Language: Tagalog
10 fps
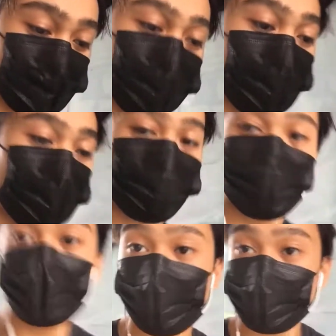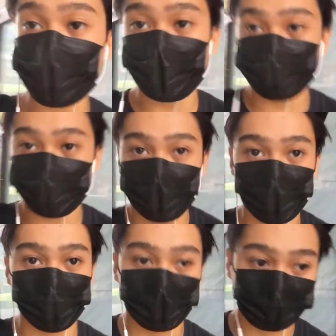tinatrack down na ng Chinese
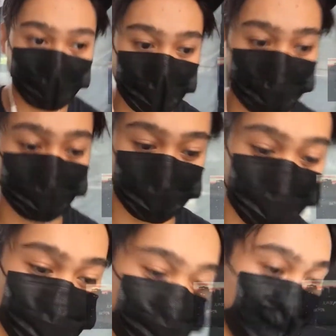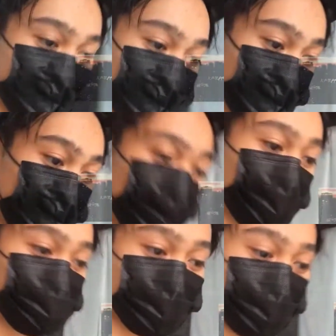government, alam nyo.
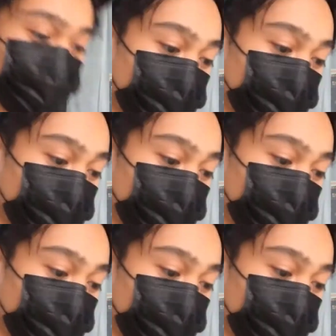Kasi,